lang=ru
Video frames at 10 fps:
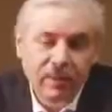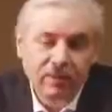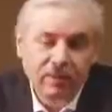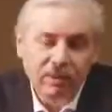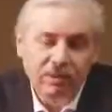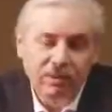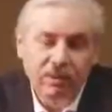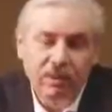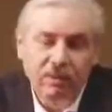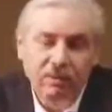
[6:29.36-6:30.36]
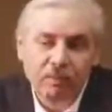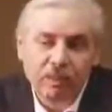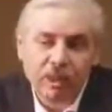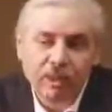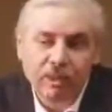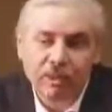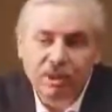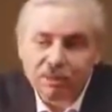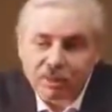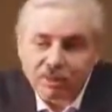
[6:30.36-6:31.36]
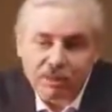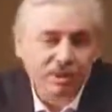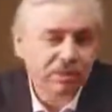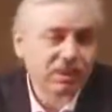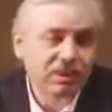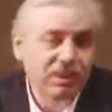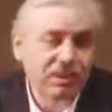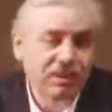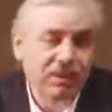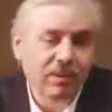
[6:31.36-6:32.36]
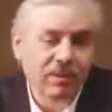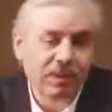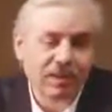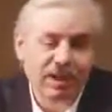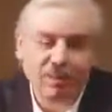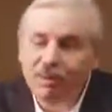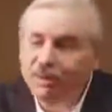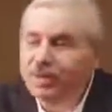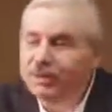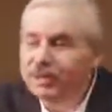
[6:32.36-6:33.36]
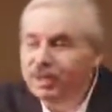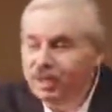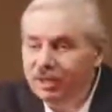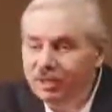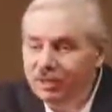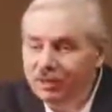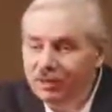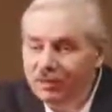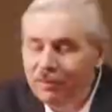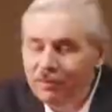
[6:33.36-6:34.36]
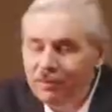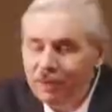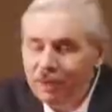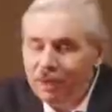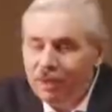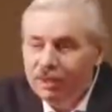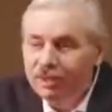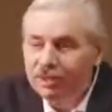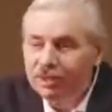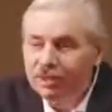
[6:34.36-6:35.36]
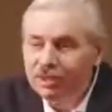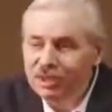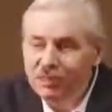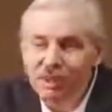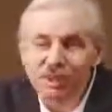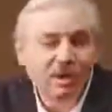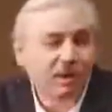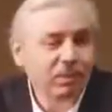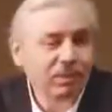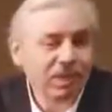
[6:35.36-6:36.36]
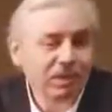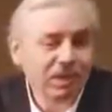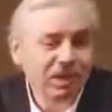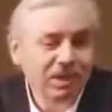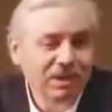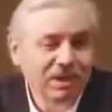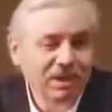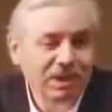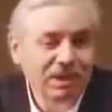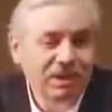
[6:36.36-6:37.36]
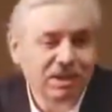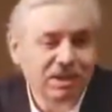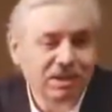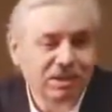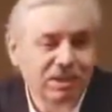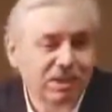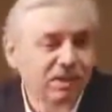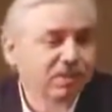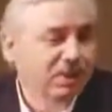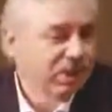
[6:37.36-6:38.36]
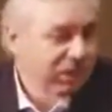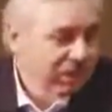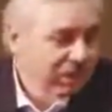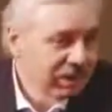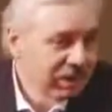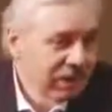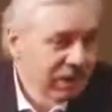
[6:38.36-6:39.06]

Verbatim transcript: Но вопрос другой. Люди об этом большинство не знают. Но якобы было противостояние такой системы капиталистической, где частная собственность признается,